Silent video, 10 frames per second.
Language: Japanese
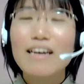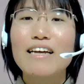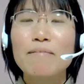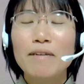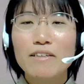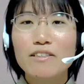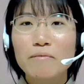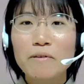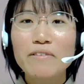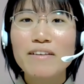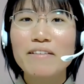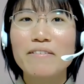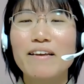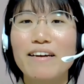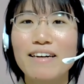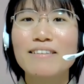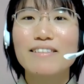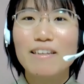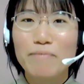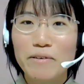でまた質問制度に関
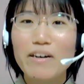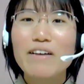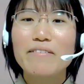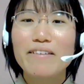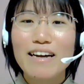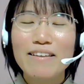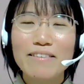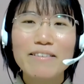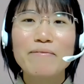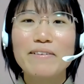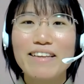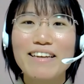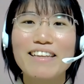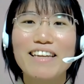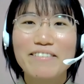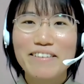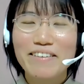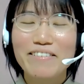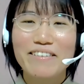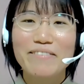しても、もう回数無制限なのをいい
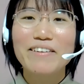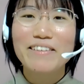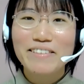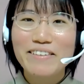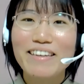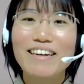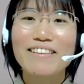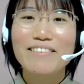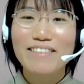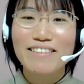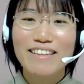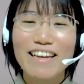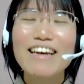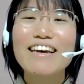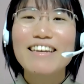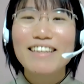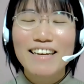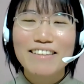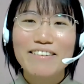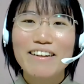ことにも非常に活用させていた
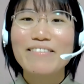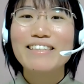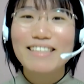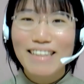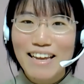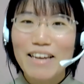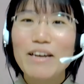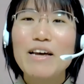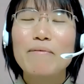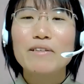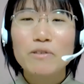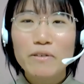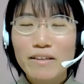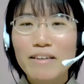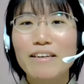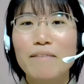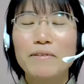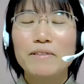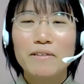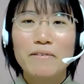だいておりまして、まあ、直前期は
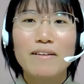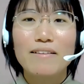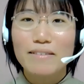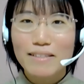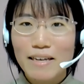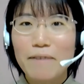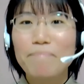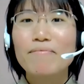もちろんですし、